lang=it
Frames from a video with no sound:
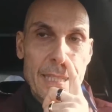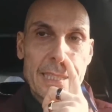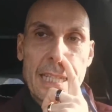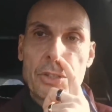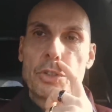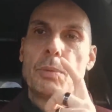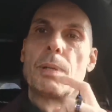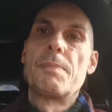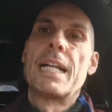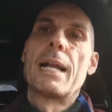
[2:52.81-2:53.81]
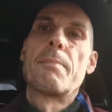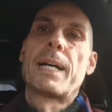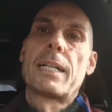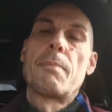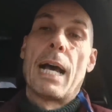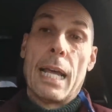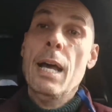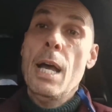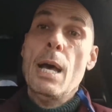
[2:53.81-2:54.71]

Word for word: messaggio subliminale per Dybala.